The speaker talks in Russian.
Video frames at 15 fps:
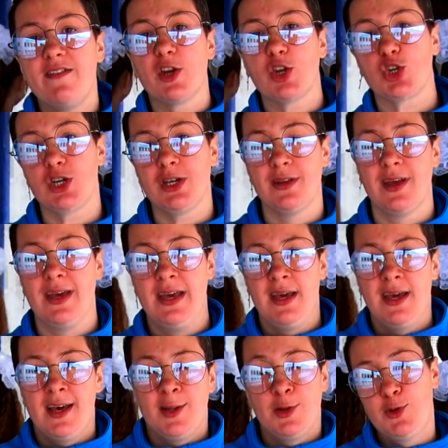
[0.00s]
вершин.
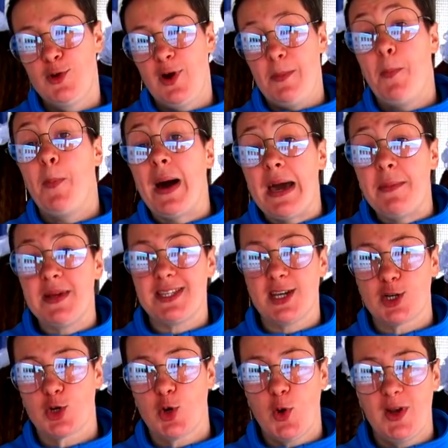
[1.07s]
Но память
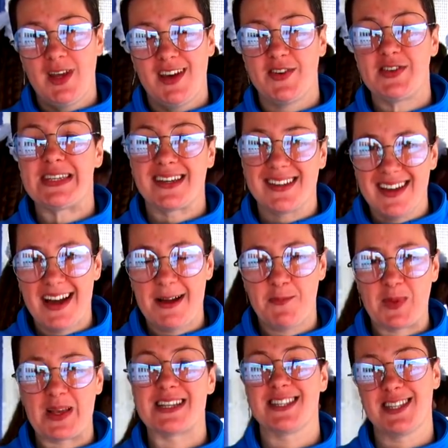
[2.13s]
о школе всегда
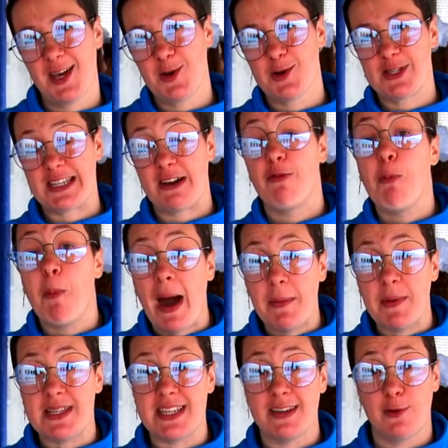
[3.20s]
остается в
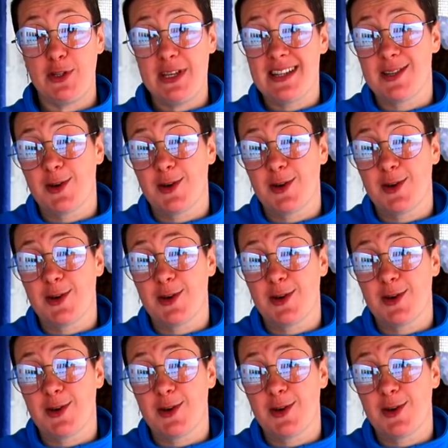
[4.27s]
памяти. Вот я